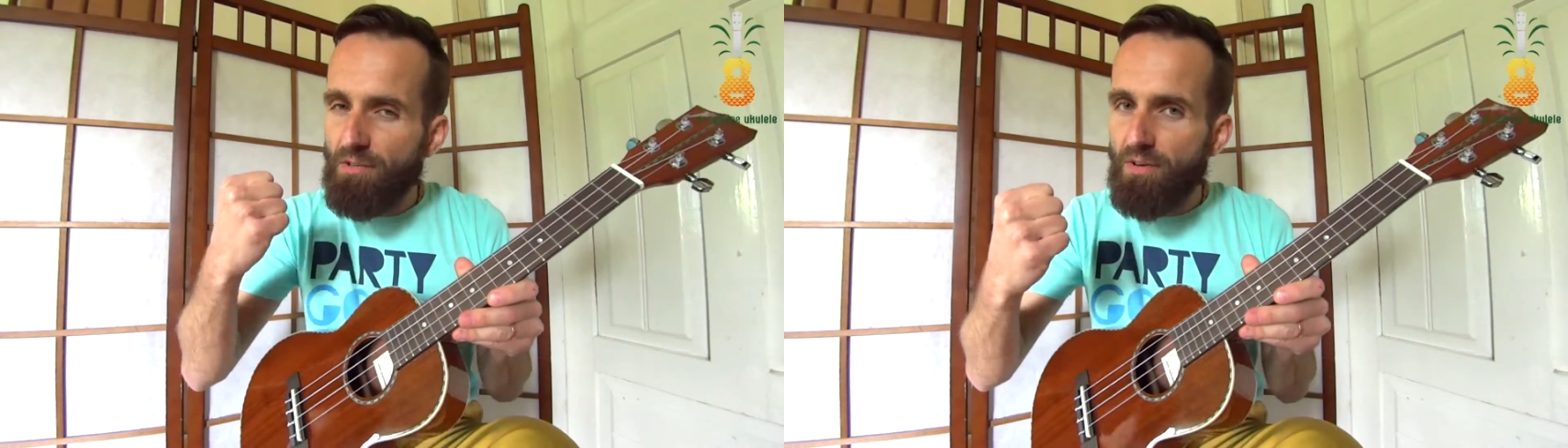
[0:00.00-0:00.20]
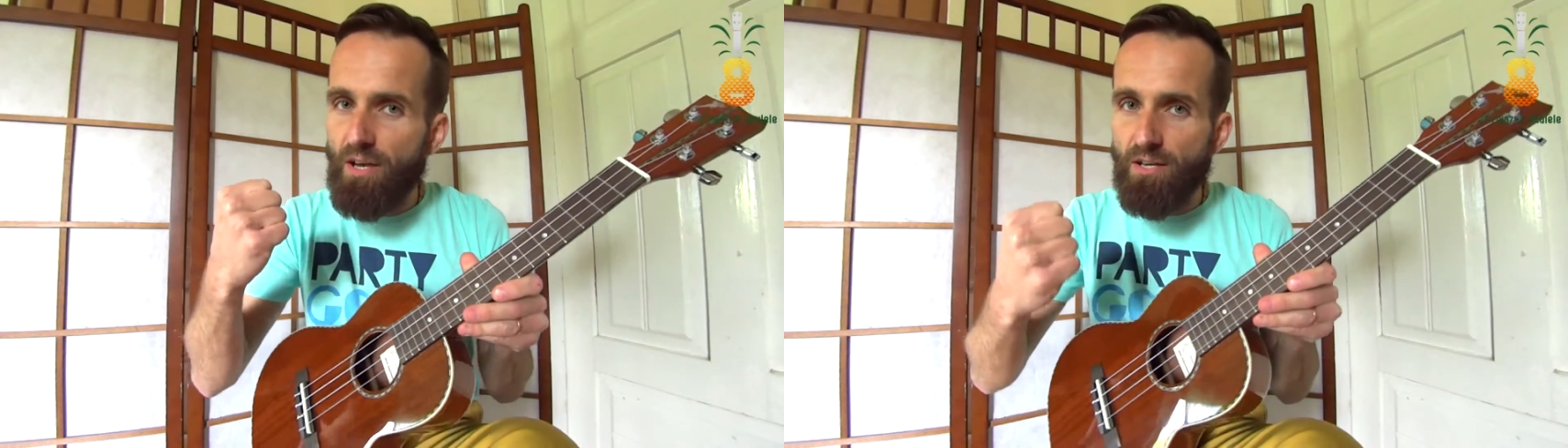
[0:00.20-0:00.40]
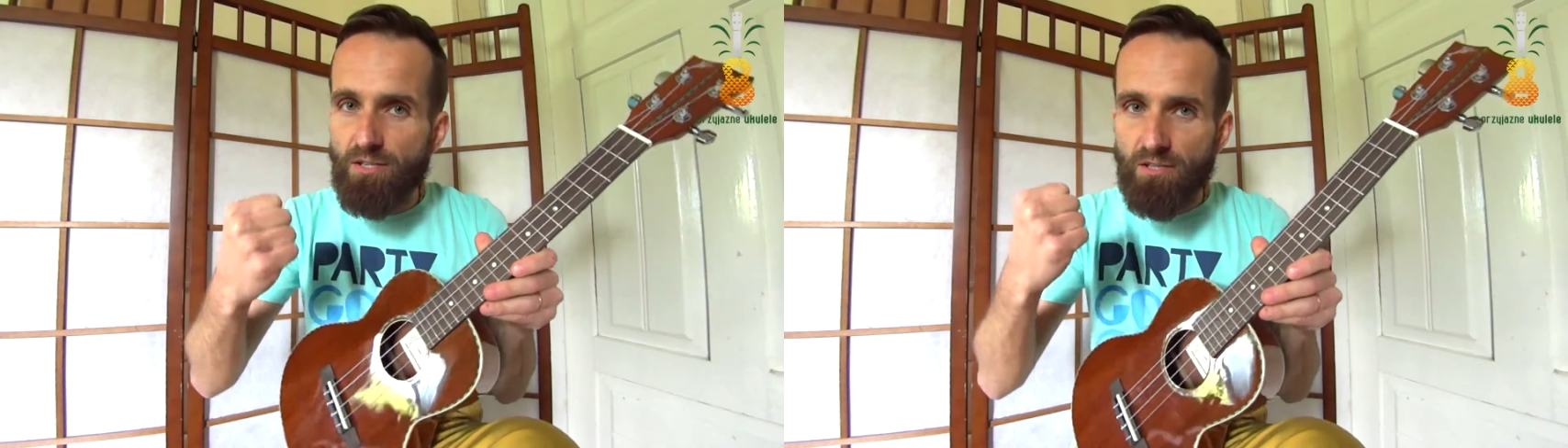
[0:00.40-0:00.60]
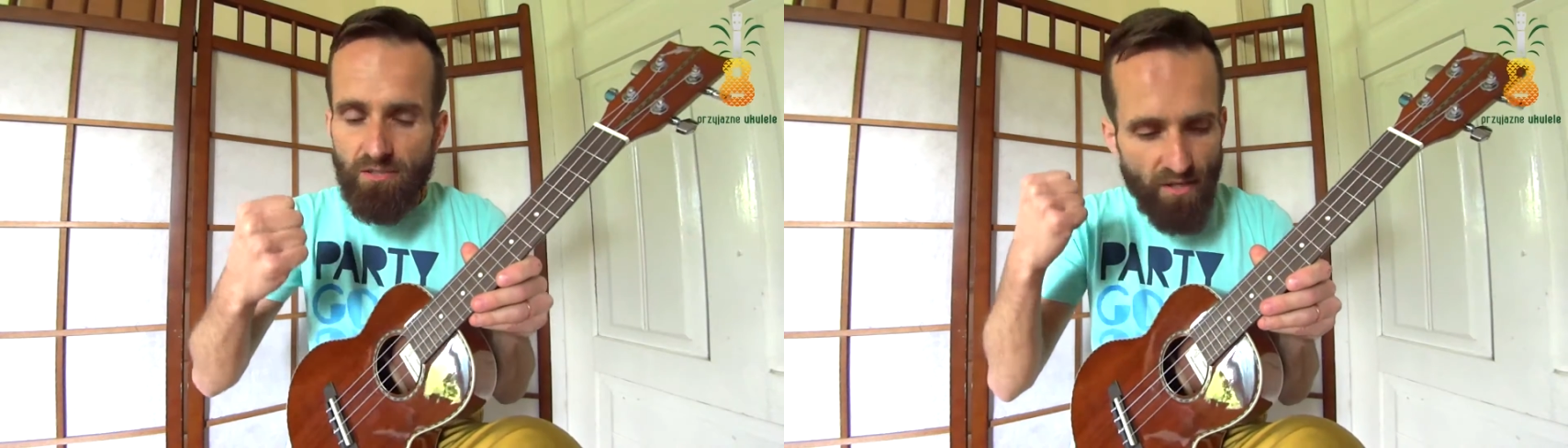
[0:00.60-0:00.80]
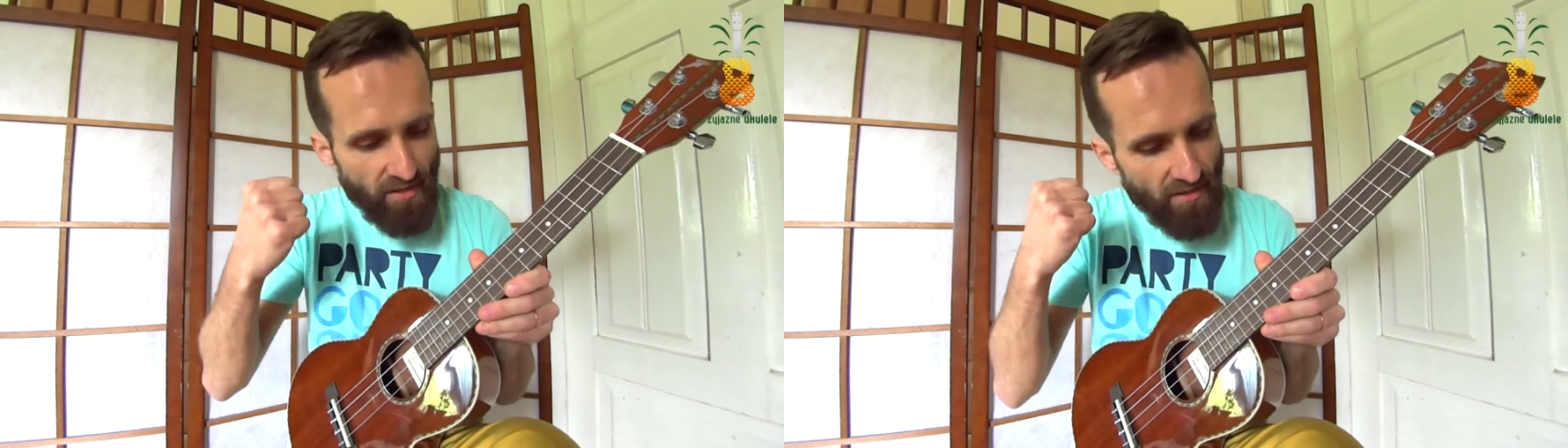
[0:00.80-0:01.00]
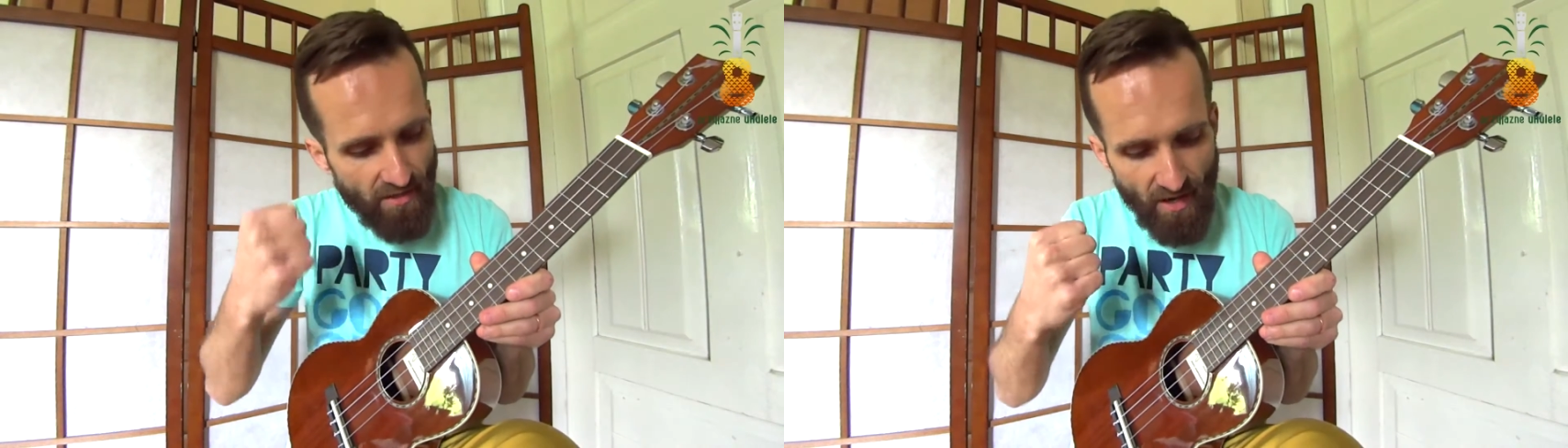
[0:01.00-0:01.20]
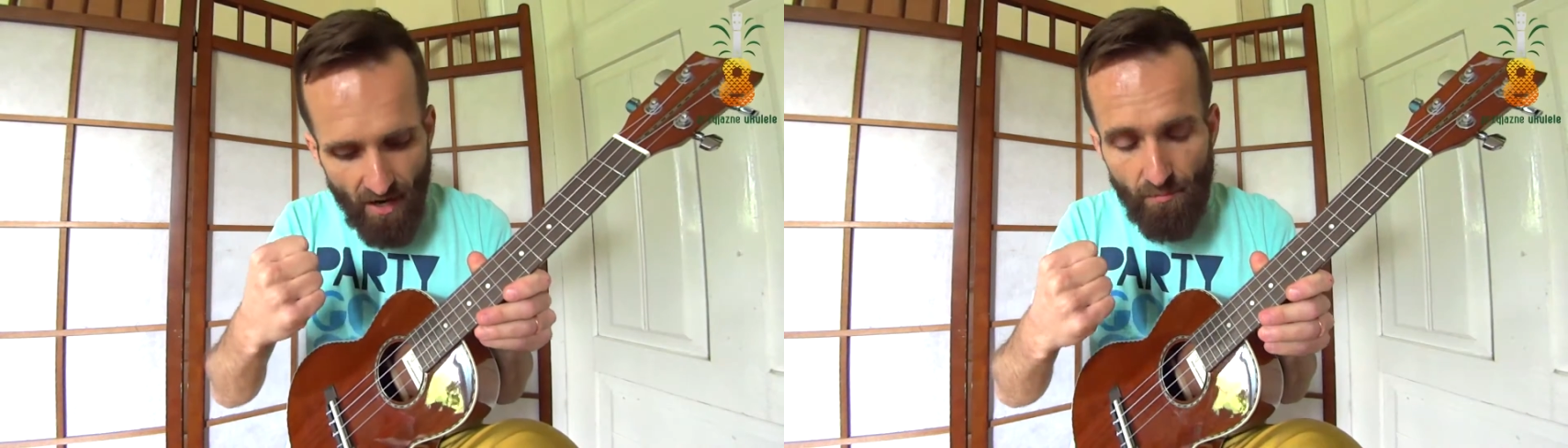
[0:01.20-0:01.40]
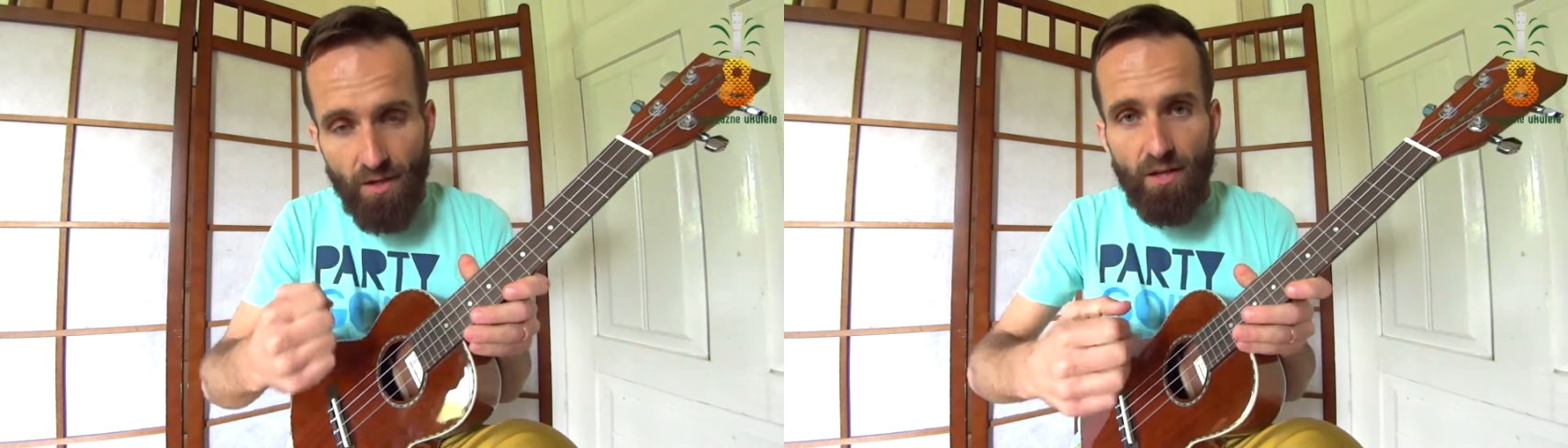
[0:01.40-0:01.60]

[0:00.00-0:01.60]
wiesz, jak gram,